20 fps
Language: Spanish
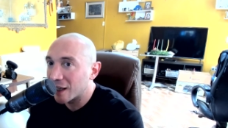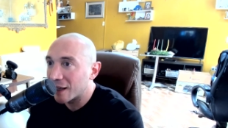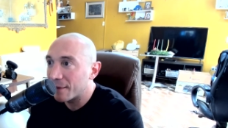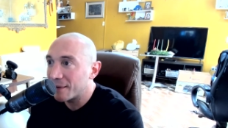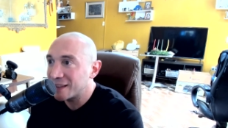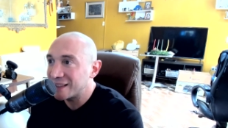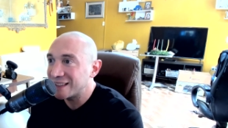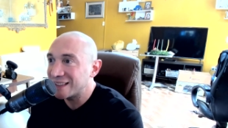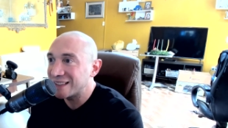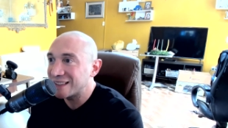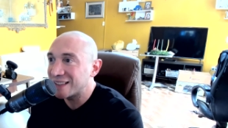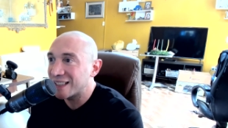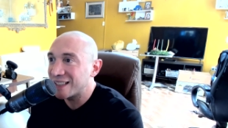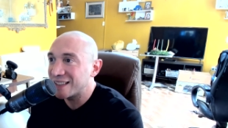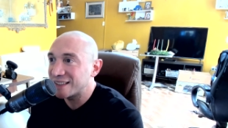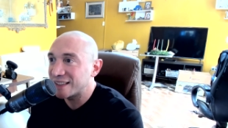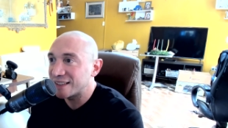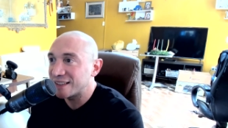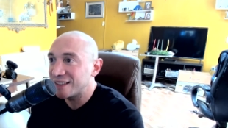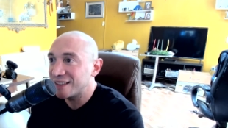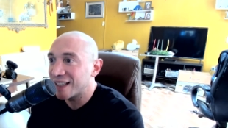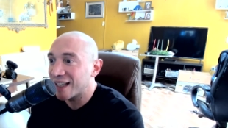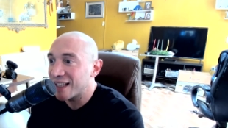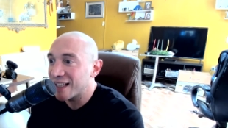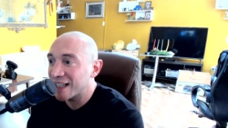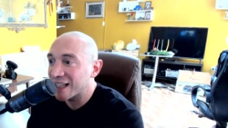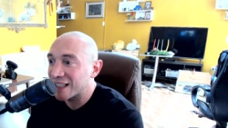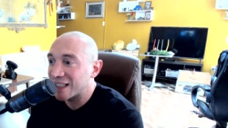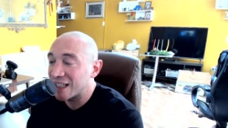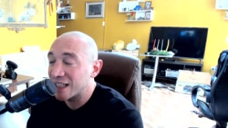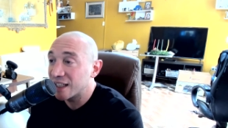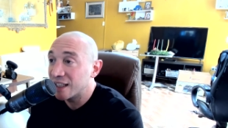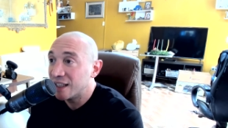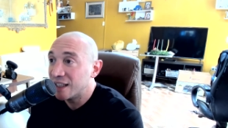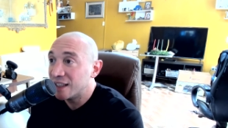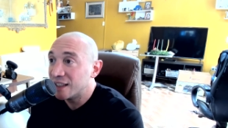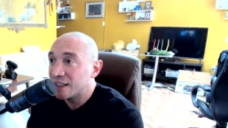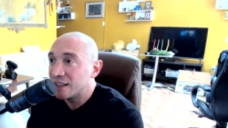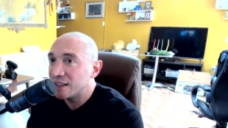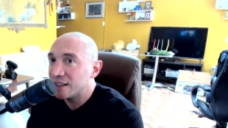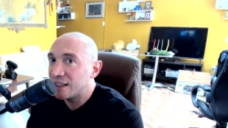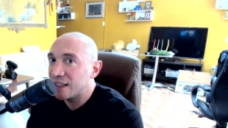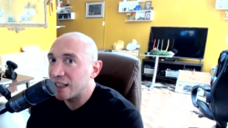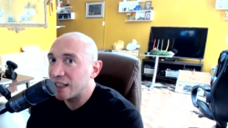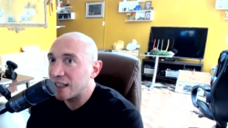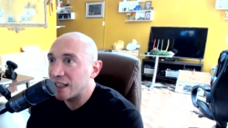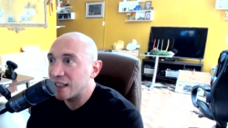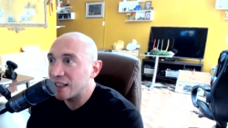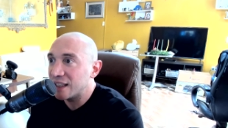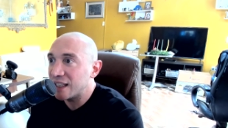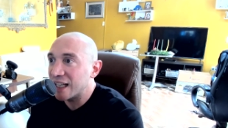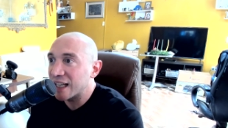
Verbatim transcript: A veces esta necesidad de querer, de